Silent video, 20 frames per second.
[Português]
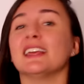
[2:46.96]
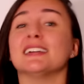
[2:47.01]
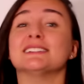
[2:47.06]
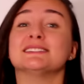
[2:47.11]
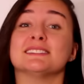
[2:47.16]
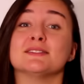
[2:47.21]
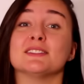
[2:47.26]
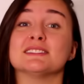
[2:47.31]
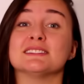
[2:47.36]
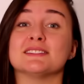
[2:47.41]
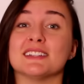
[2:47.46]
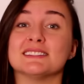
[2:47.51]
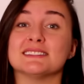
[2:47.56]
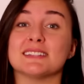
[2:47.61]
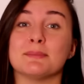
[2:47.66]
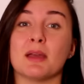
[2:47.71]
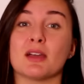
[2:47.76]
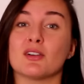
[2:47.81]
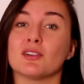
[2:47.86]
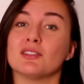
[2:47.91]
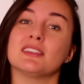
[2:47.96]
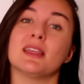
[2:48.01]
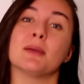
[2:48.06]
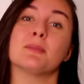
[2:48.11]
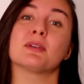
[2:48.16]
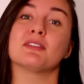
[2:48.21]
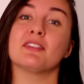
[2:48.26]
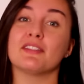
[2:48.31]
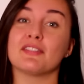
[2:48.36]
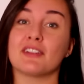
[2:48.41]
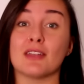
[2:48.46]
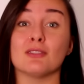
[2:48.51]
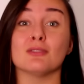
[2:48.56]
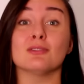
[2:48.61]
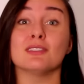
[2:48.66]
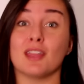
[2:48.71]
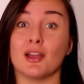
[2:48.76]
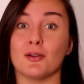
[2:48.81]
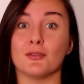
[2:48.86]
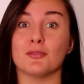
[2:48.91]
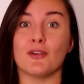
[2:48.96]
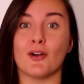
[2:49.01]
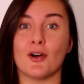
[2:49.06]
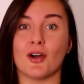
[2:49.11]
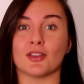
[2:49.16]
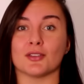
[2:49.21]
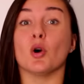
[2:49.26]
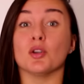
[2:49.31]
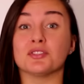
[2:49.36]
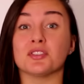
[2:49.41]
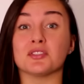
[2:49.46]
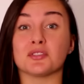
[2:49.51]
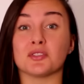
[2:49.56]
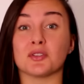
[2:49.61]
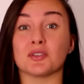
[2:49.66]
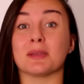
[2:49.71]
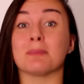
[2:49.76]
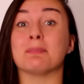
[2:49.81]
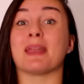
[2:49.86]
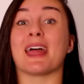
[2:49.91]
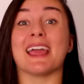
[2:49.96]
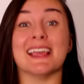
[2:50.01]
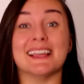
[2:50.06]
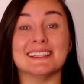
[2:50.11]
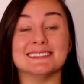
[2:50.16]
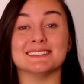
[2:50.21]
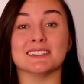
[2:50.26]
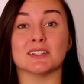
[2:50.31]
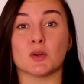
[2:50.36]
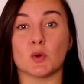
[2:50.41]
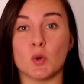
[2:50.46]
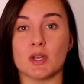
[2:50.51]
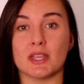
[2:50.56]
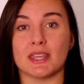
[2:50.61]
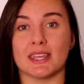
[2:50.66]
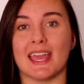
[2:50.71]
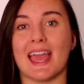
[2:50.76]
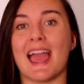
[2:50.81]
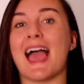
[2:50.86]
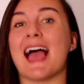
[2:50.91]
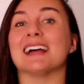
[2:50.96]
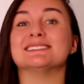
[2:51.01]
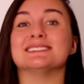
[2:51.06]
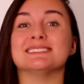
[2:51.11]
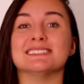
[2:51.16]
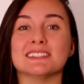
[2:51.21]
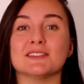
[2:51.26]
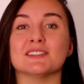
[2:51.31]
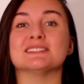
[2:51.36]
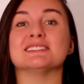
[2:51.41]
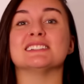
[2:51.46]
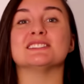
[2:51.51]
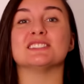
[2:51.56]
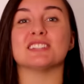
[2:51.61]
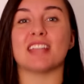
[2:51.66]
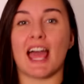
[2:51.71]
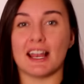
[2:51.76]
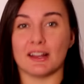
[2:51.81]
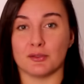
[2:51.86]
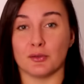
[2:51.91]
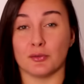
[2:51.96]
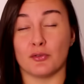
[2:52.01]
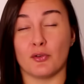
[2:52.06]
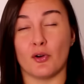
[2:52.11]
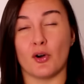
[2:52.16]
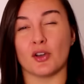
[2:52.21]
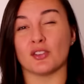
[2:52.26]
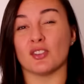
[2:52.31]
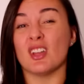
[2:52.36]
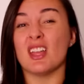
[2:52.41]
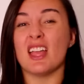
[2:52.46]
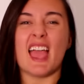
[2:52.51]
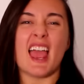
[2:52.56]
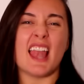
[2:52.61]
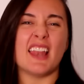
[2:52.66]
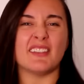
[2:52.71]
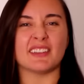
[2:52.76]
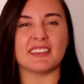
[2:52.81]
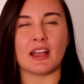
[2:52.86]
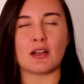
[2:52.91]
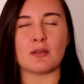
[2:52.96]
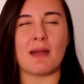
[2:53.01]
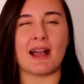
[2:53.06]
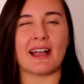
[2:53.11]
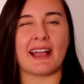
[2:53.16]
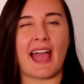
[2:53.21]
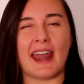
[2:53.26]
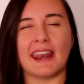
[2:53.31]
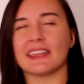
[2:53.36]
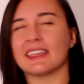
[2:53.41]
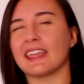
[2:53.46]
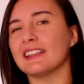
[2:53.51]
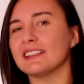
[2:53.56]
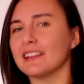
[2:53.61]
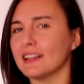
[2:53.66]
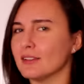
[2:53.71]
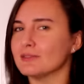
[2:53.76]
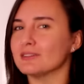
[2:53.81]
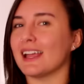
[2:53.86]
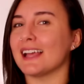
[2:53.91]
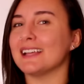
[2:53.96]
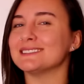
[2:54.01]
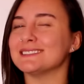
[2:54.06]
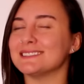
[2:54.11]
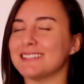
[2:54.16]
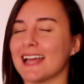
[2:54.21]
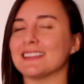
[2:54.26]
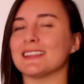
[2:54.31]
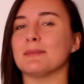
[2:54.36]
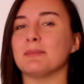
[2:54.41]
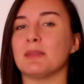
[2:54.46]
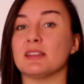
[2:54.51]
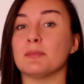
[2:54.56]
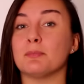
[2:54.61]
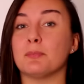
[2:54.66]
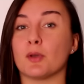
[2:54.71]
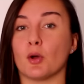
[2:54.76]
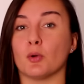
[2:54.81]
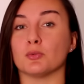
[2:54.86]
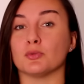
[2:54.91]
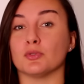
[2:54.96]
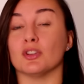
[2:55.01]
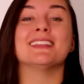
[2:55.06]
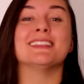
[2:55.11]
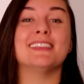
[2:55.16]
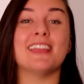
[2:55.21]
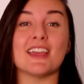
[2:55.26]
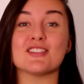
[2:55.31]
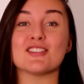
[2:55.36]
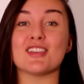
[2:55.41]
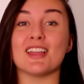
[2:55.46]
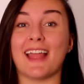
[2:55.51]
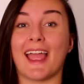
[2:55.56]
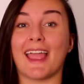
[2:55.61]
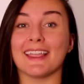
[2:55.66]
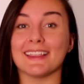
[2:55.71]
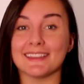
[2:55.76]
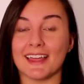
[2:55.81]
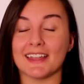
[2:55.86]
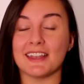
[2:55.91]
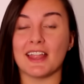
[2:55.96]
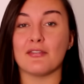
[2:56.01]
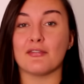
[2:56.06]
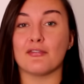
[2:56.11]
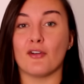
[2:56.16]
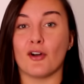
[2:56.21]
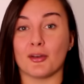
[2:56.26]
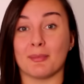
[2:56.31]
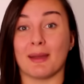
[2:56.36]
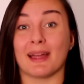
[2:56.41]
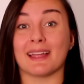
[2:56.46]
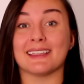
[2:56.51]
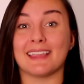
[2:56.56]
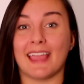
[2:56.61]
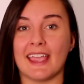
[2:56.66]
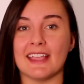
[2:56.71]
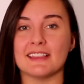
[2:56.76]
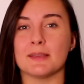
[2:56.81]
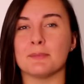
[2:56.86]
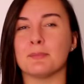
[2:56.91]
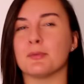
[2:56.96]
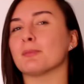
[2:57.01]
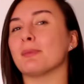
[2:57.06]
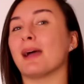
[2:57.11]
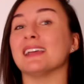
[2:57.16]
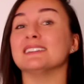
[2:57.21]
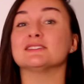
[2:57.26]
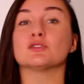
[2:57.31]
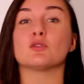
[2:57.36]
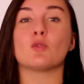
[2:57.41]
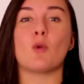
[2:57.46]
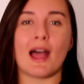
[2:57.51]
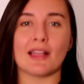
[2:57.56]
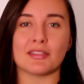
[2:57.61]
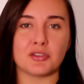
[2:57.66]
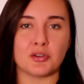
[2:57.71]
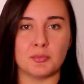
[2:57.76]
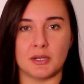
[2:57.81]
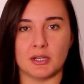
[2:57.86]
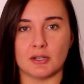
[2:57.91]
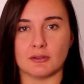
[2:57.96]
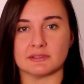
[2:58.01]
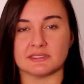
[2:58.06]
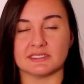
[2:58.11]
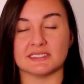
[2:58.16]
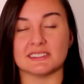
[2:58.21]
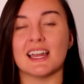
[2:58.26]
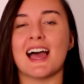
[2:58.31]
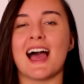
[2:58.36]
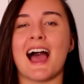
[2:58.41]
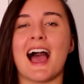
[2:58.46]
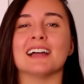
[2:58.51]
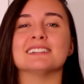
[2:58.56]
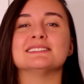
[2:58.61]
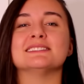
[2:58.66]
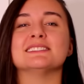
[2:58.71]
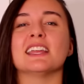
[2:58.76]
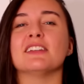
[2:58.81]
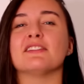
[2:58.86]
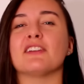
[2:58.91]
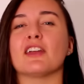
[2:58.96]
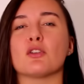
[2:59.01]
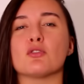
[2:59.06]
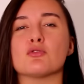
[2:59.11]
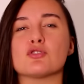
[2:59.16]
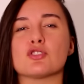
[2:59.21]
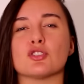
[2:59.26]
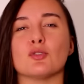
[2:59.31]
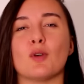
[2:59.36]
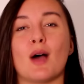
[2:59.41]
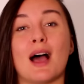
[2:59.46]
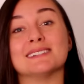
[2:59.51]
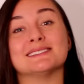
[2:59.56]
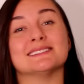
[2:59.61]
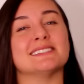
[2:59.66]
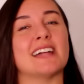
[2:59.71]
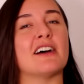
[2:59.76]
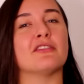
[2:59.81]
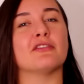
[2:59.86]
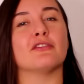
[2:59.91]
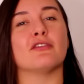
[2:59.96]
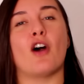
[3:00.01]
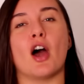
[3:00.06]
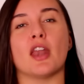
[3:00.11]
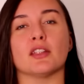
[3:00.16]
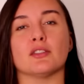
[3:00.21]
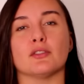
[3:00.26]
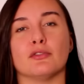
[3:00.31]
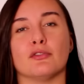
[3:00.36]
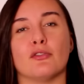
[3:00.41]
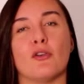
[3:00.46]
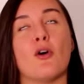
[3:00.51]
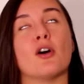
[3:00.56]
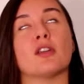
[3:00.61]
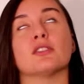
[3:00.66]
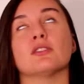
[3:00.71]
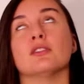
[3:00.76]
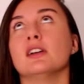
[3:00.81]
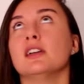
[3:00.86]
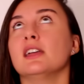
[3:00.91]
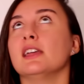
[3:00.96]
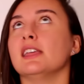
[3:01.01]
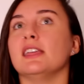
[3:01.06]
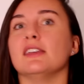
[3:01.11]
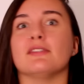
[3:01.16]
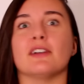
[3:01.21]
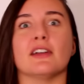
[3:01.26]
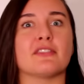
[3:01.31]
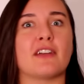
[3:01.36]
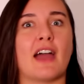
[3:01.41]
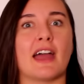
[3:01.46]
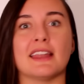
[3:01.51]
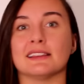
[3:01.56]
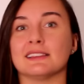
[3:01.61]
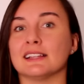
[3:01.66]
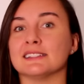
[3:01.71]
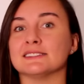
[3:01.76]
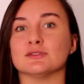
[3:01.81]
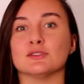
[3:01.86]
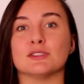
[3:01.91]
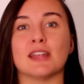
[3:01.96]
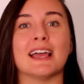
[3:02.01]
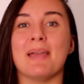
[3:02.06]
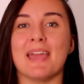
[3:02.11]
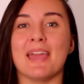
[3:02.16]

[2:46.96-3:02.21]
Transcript: e assim você vai saber quanto tempo que vai ficar no teu forno. Outro truque para esse cookie é assim que você tirar ele do forno, ele vai estar tá com uma cara que ainda não está exatamente pronto. Deixa ele ainda na forma quente por mais 4 minutos. Assim ele vai continuar a assar fora do forno e vai ficar na textura